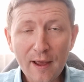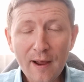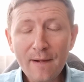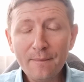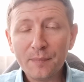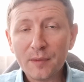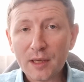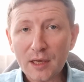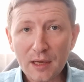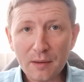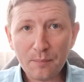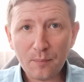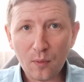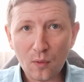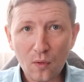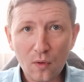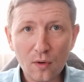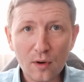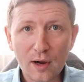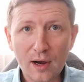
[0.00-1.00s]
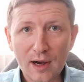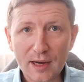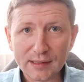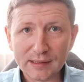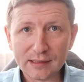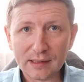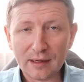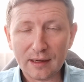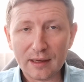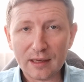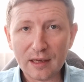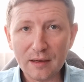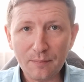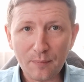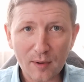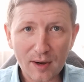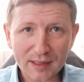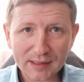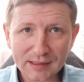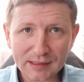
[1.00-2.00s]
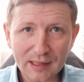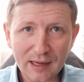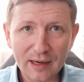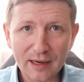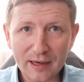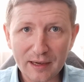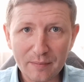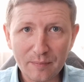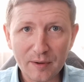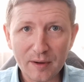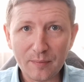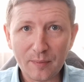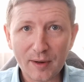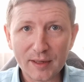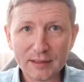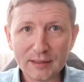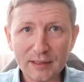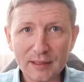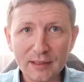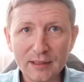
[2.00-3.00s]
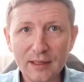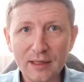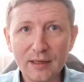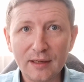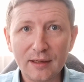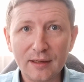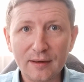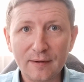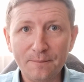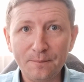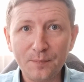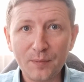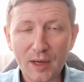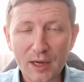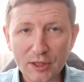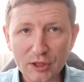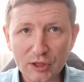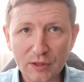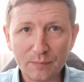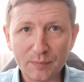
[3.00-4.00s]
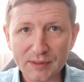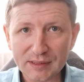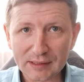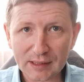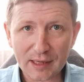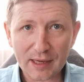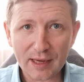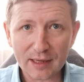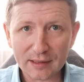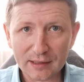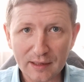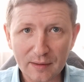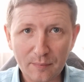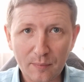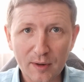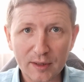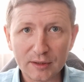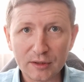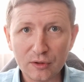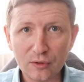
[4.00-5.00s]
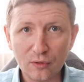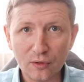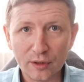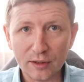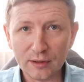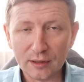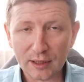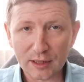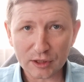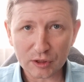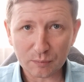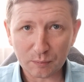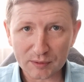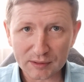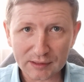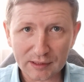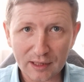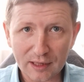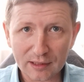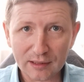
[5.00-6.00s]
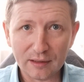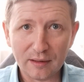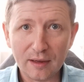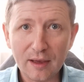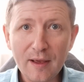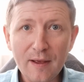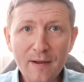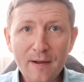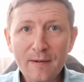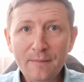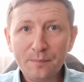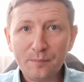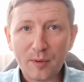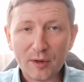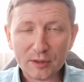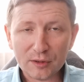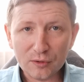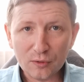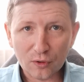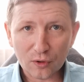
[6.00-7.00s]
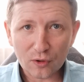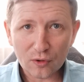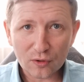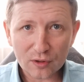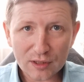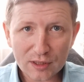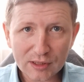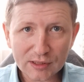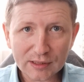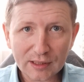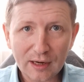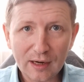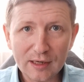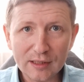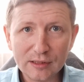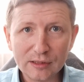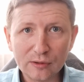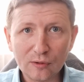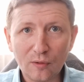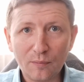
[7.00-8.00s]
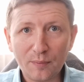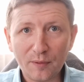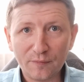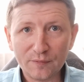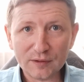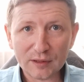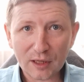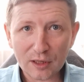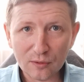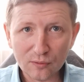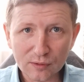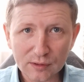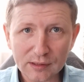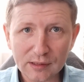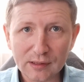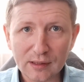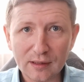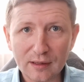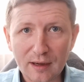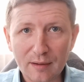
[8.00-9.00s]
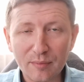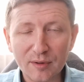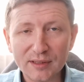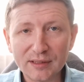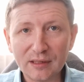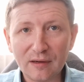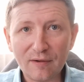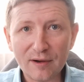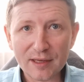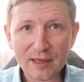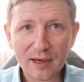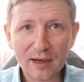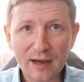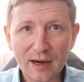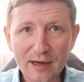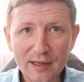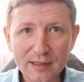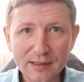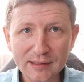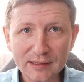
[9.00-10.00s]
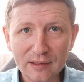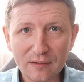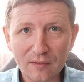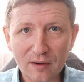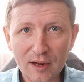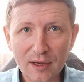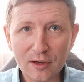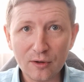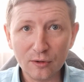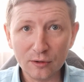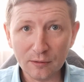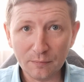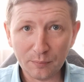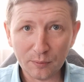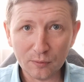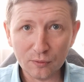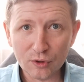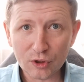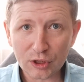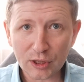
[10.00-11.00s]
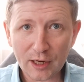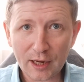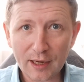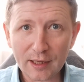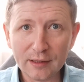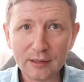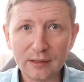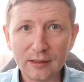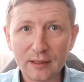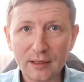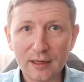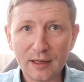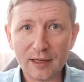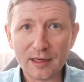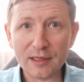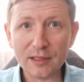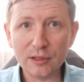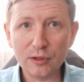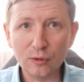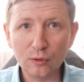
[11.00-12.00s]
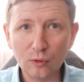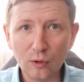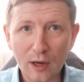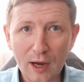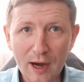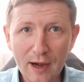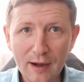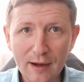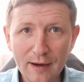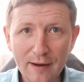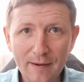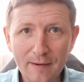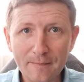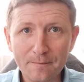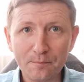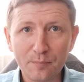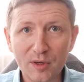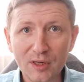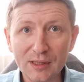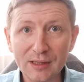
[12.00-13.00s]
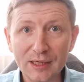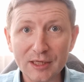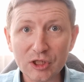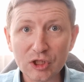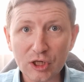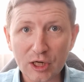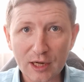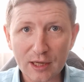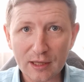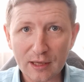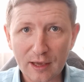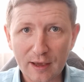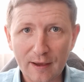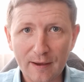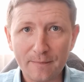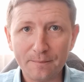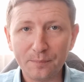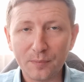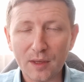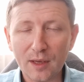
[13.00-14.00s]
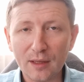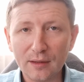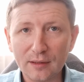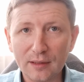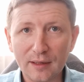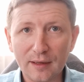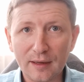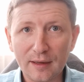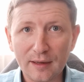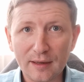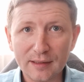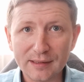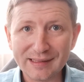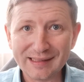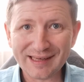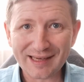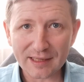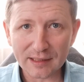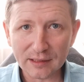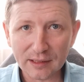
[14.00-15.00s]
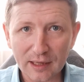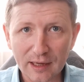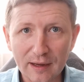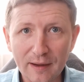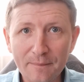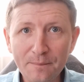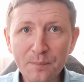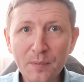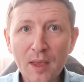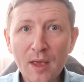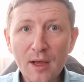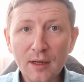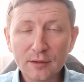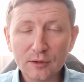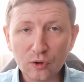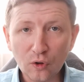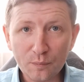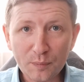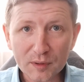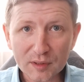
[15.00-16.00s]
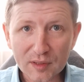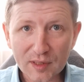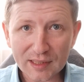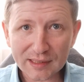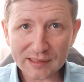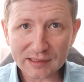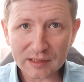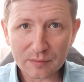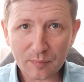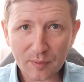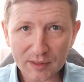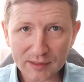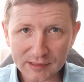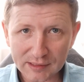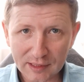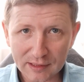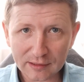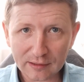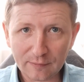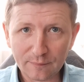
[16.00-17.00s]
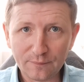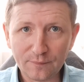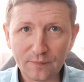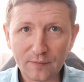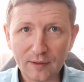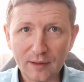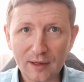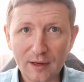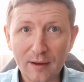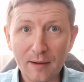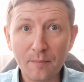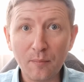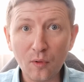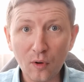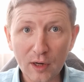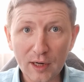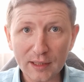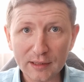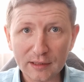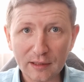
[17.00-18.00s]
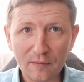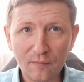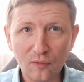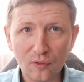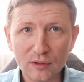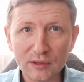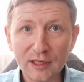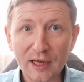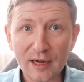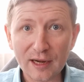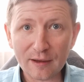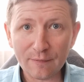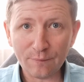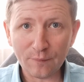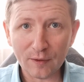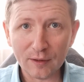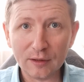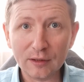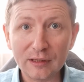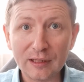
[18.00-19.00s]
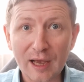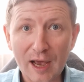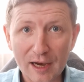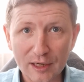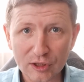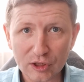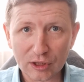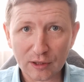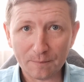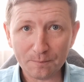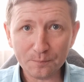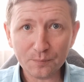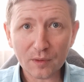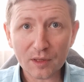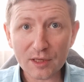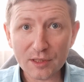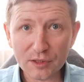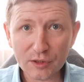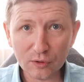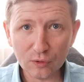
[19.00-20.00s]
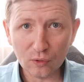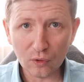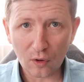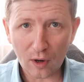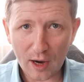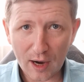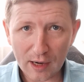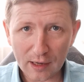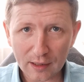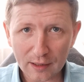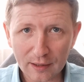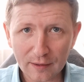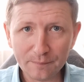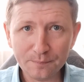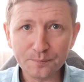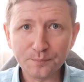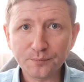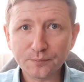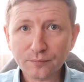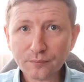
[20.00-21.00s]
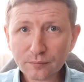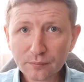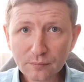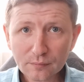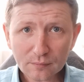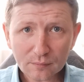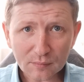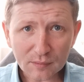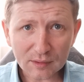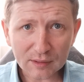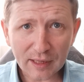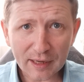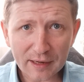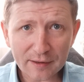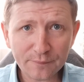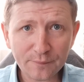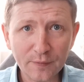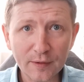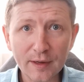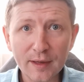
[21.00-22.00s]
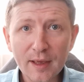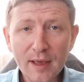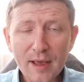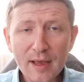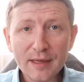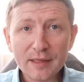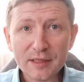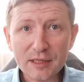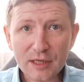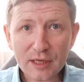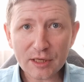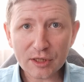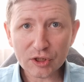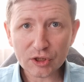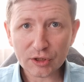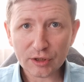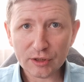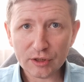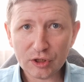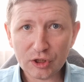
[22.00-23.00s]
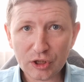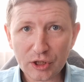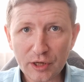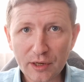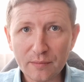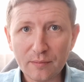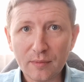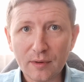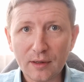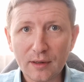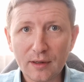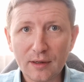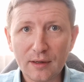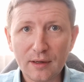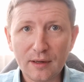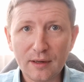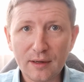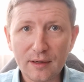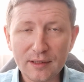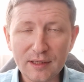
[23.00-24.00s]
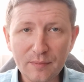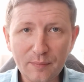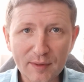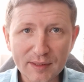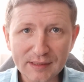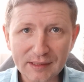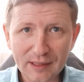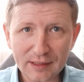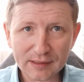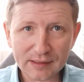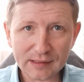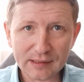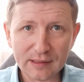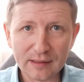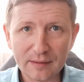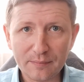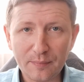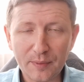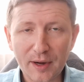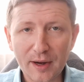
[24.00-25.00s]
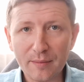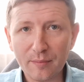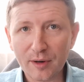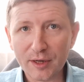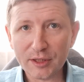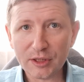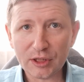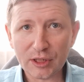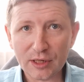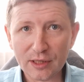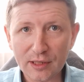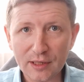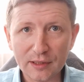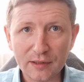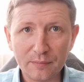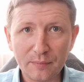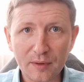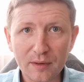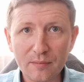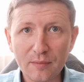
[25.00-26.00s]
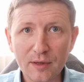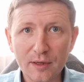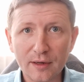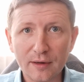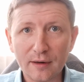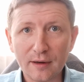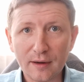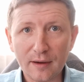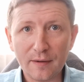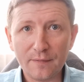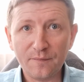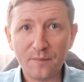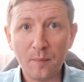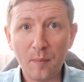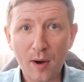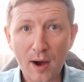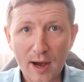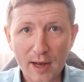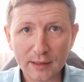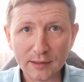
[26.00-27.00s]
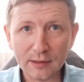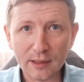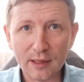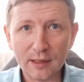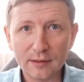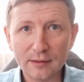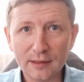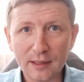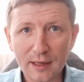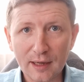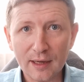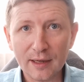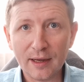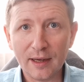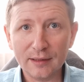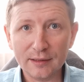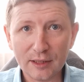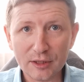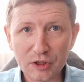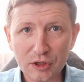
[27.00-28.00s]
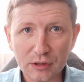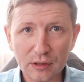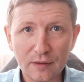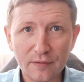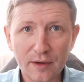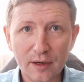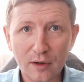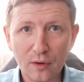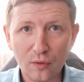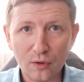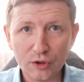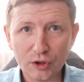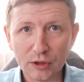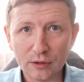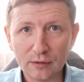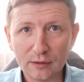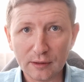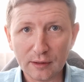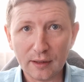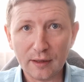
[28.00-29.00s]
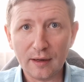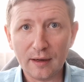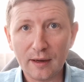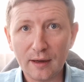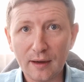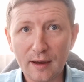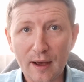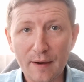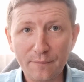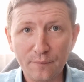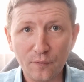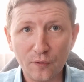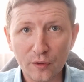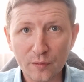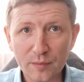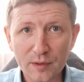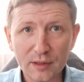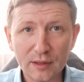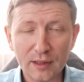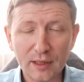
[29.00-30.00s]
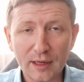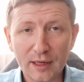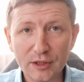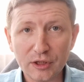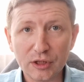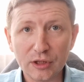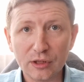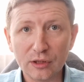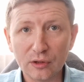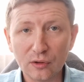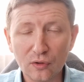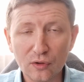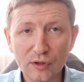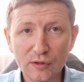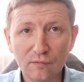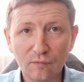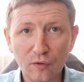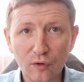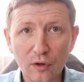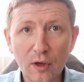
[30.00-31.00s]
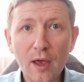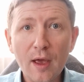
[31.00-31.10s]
и по КАСКО, и по ОСАГО, и по ипотеке. Наши постоянные партнеры, наш постоянный партнер юридическое лицо профсоюз э, образования Калининского района получает э, индивидуальные предложения. Это скидка до 15%. Э, более того, тарифы также индивидуальные тарифы ниже, чем а, непосредственно при обращении, например, а, в банк, да, когда человек хочет а, оформить на очередной свой